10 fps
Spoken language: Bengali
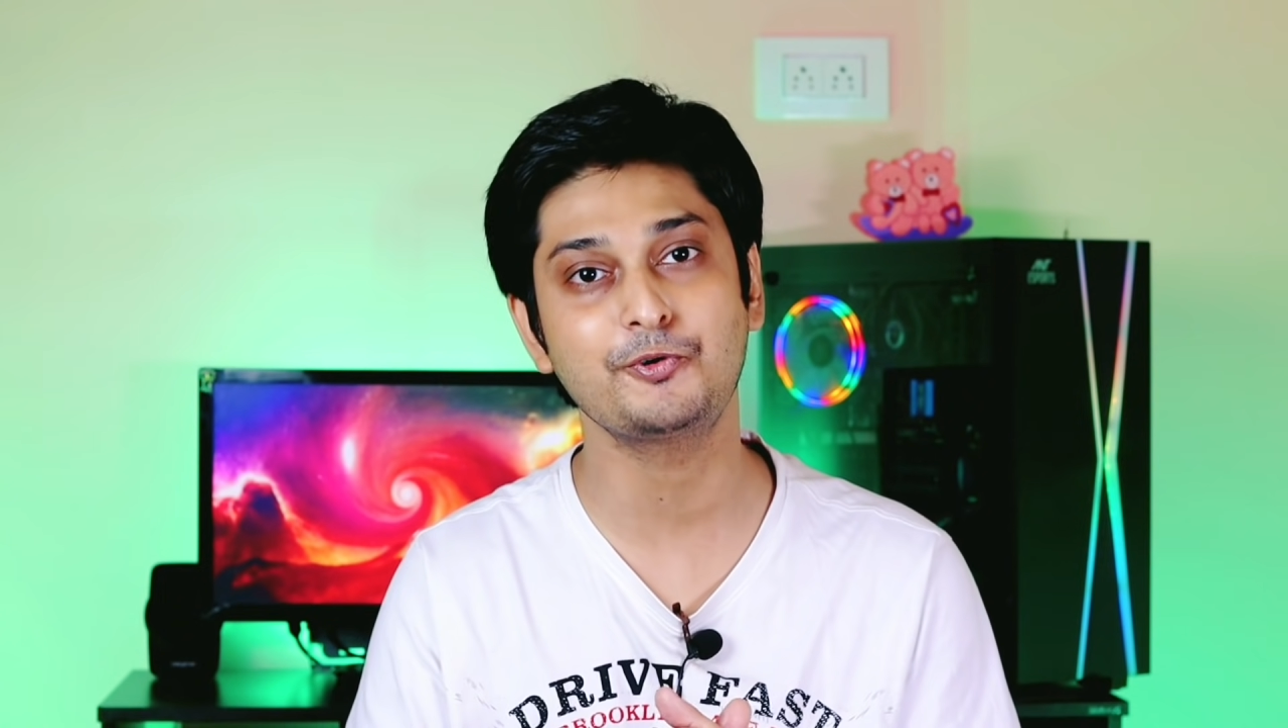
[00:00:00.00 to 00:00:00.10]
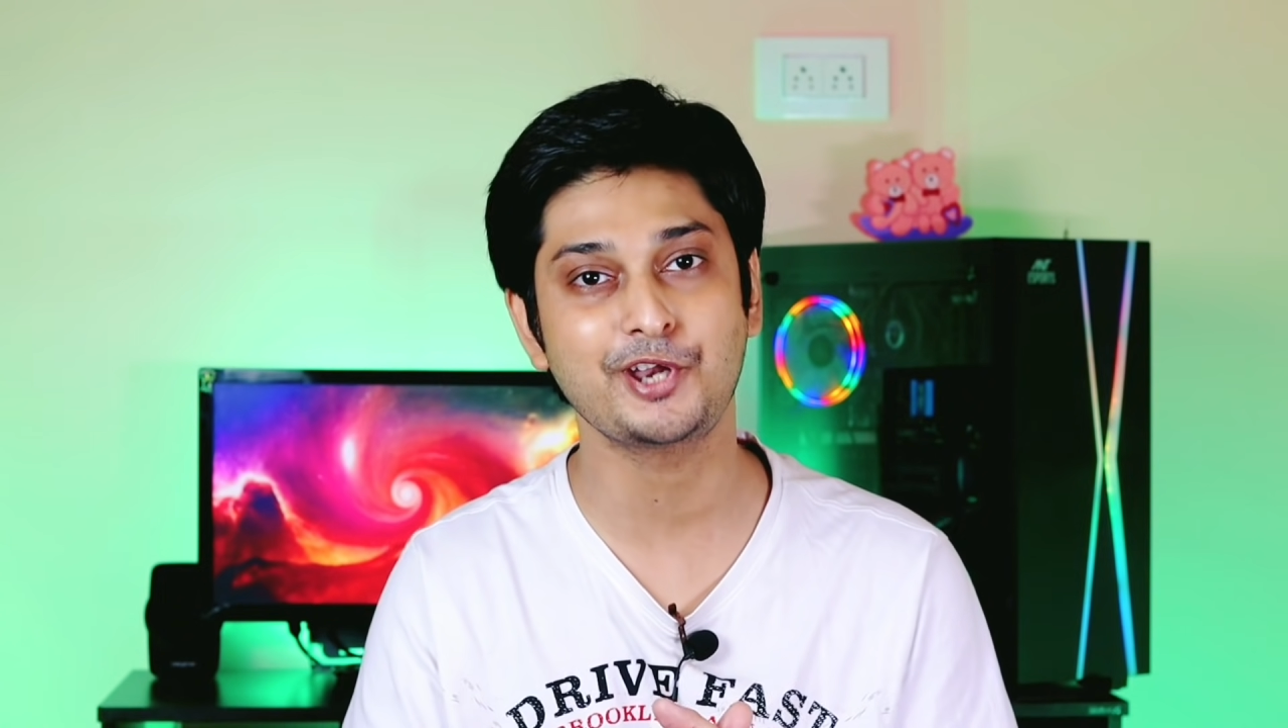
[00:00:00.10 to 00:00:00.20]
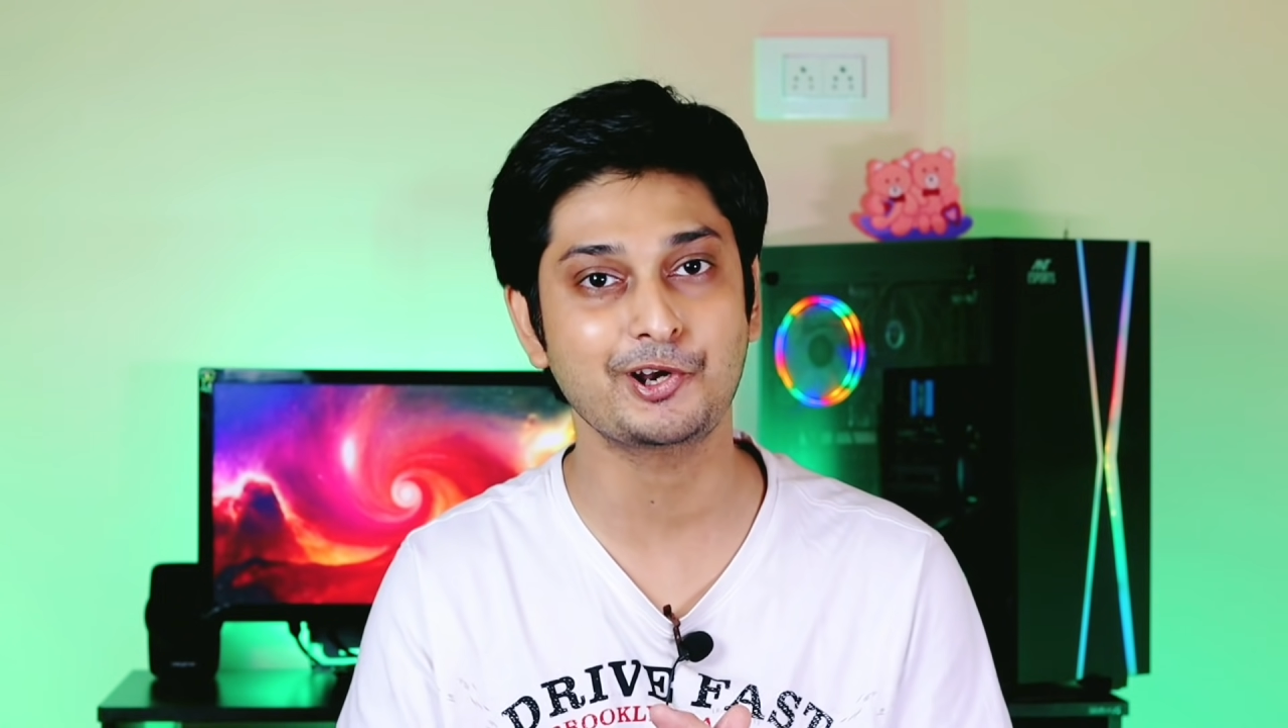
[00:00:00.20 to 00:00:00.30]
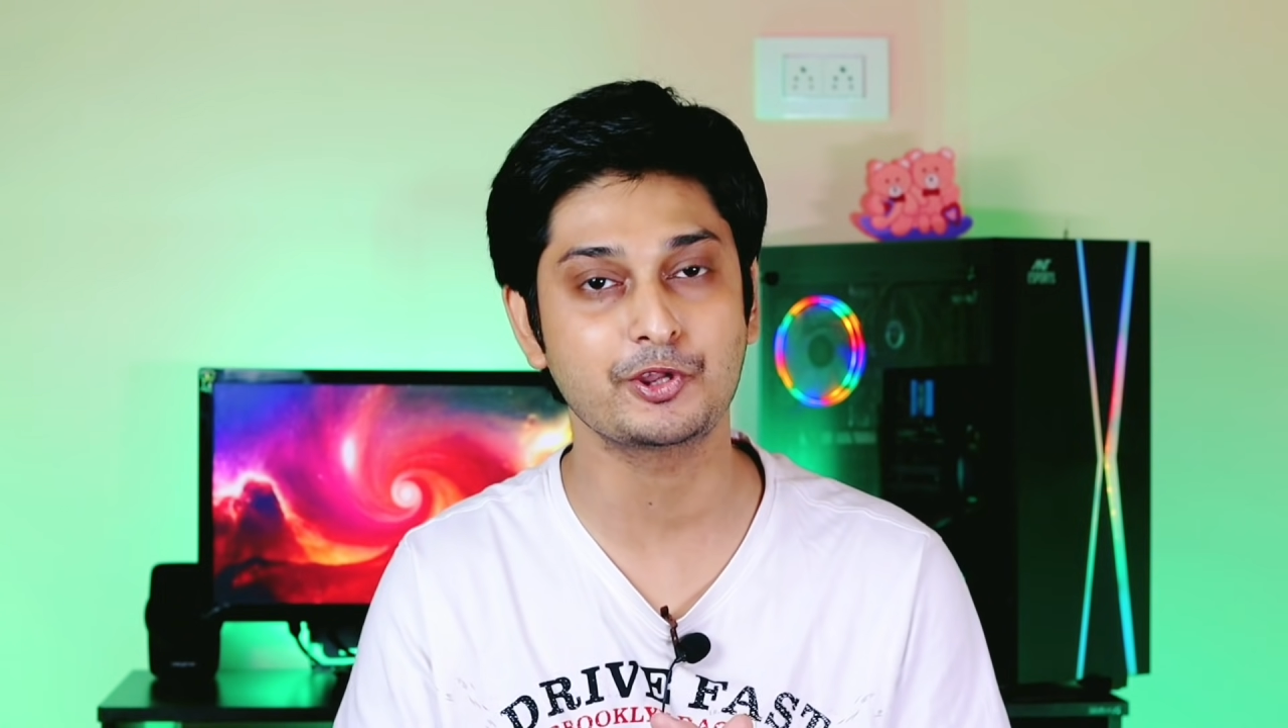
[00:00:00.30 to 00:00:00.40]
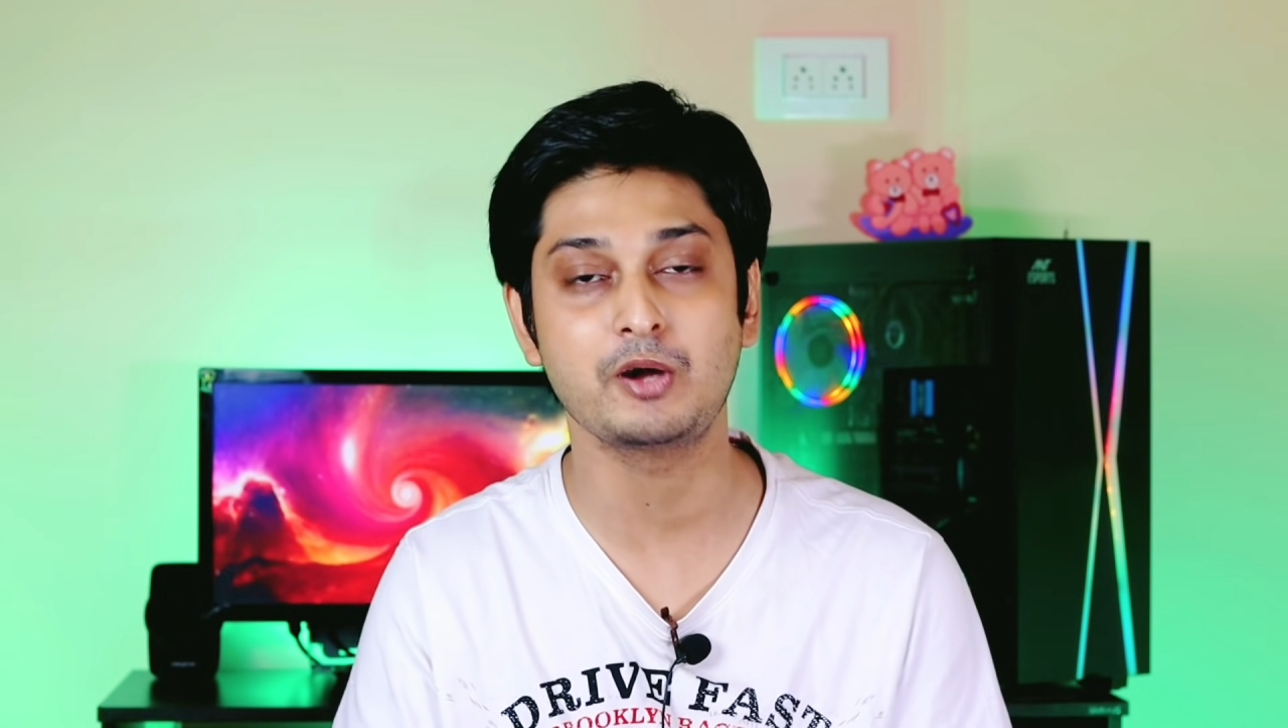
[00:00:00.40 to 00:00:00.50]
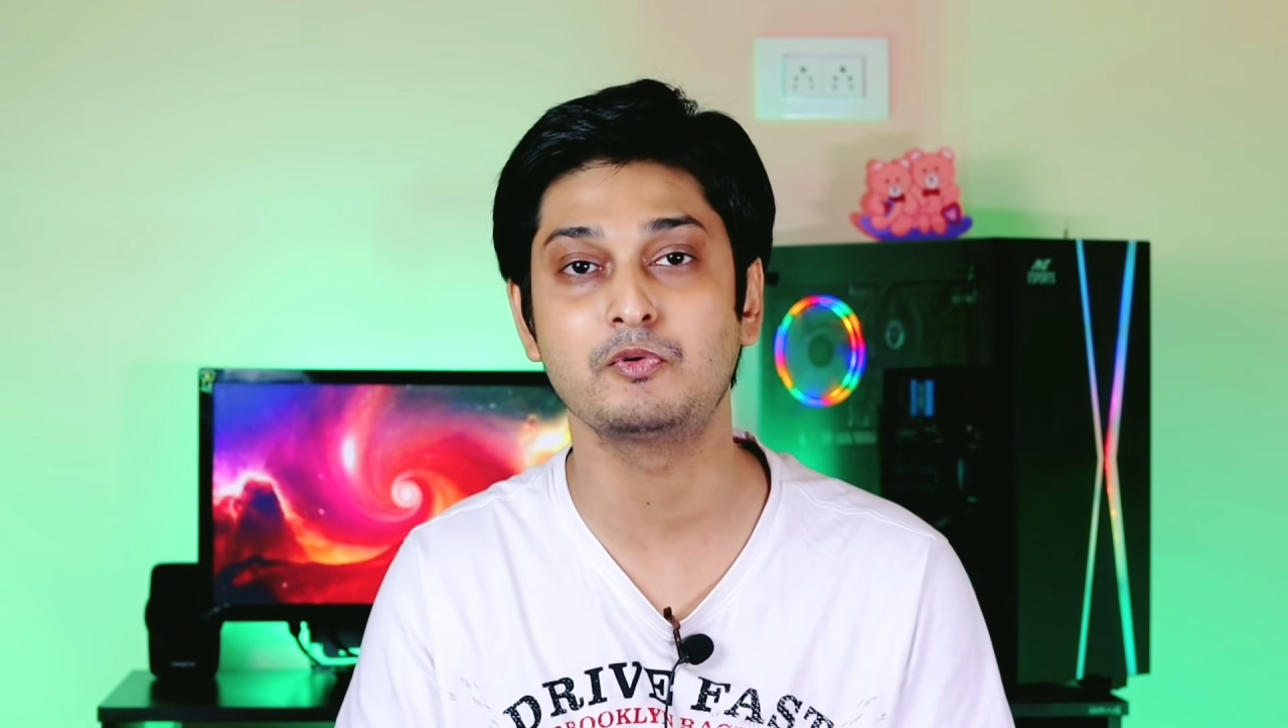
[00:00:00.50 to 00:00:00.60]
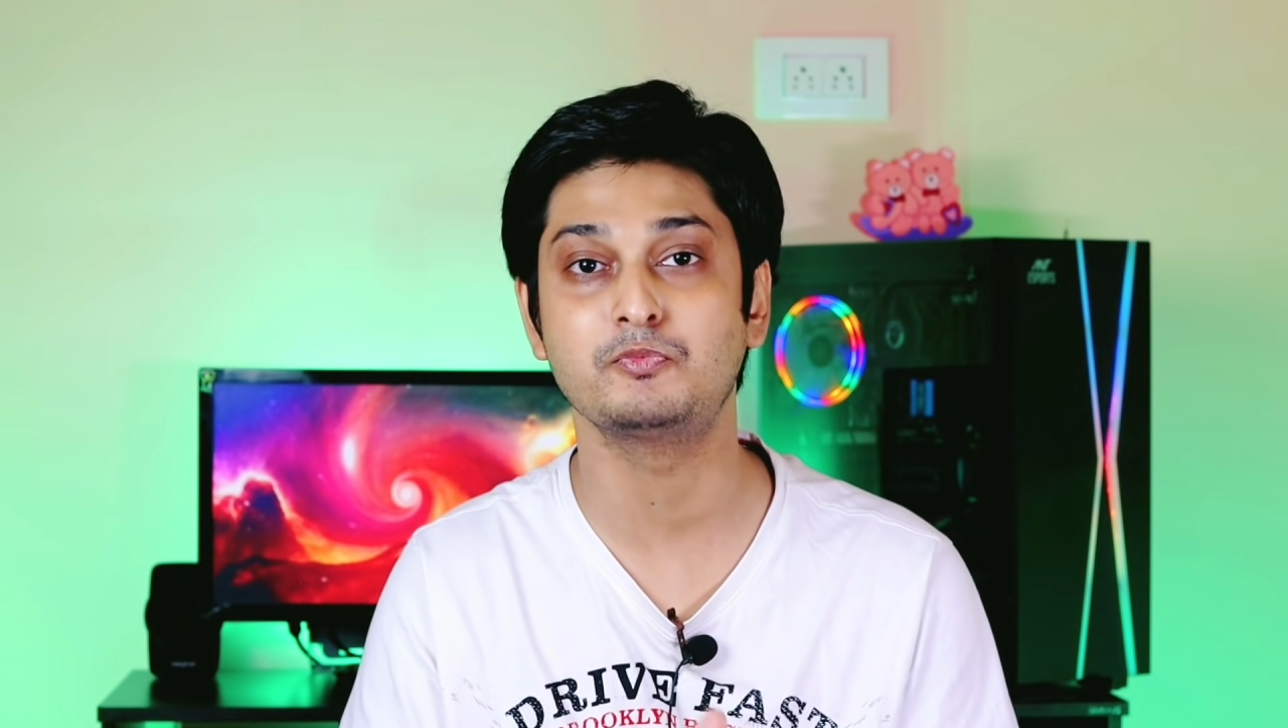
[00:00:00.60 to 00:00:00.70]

ফোনটার কথা